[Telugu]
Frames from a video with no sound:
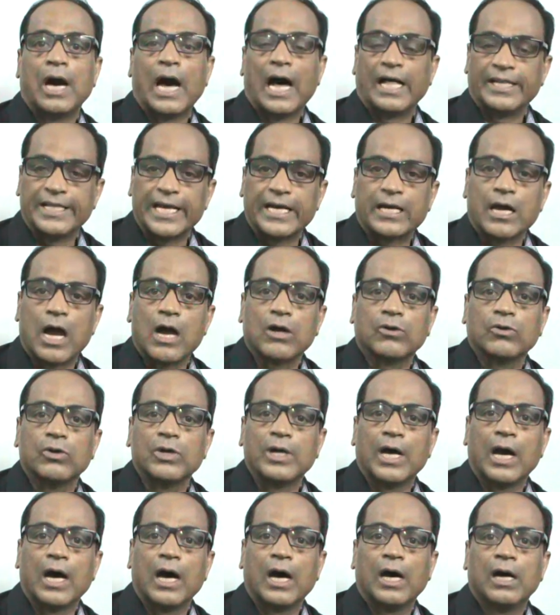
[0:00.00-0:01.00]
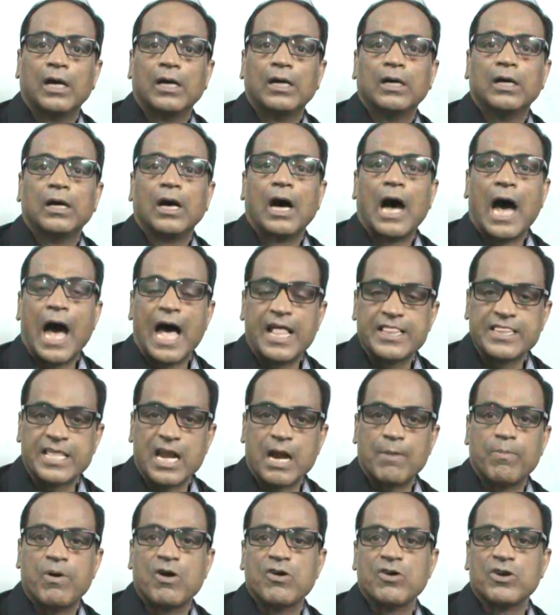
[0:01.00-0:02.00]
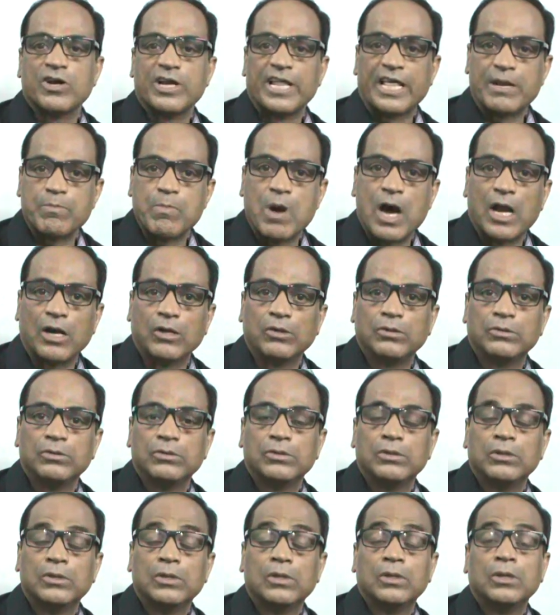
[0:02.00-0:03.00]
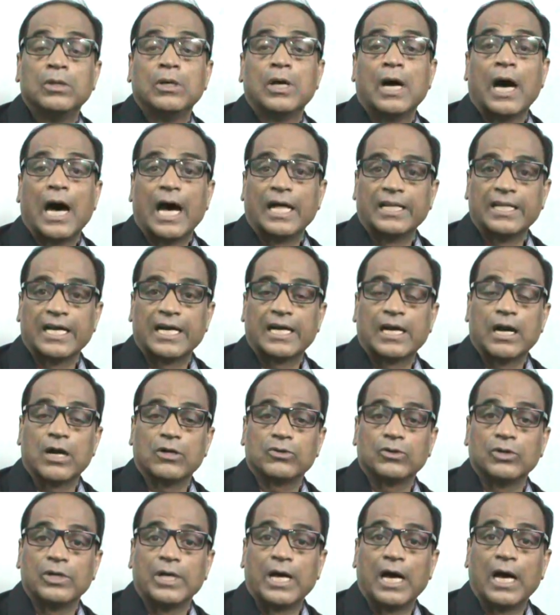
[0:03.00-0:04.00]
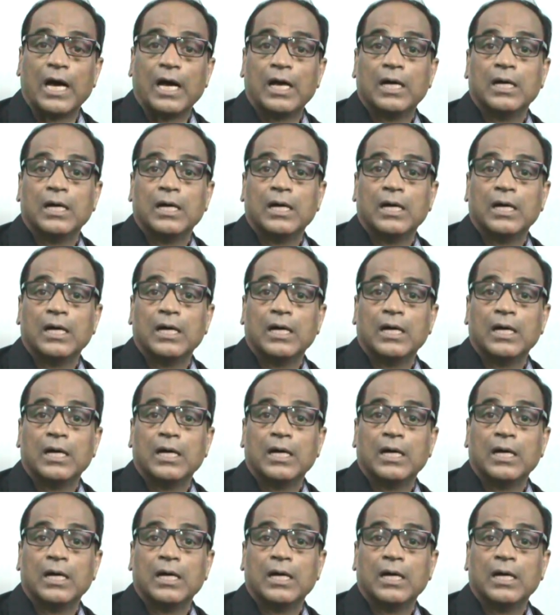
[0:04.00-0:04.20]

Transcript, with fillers: అదే కాకుండా ఆంధ్ర భవన నిర్మాణం అదే కాకుండా